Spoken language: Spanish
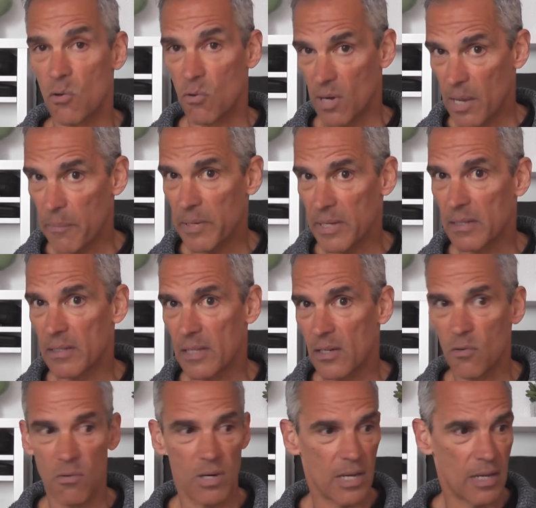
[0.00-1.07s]
con la mente,
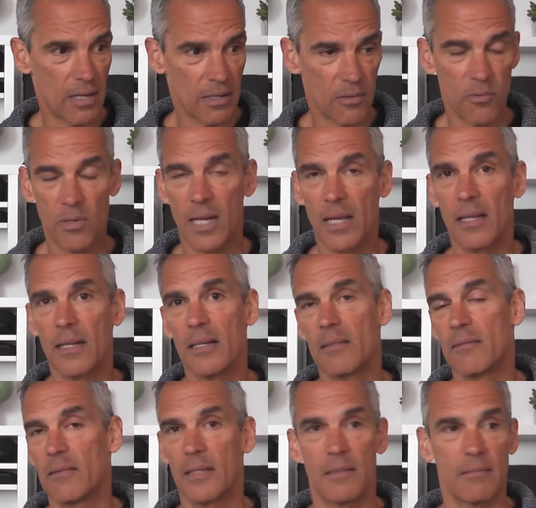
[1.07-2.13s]
con,
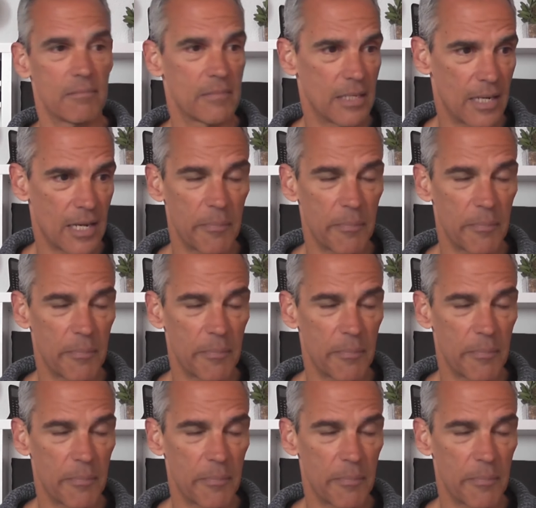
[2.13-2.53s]
el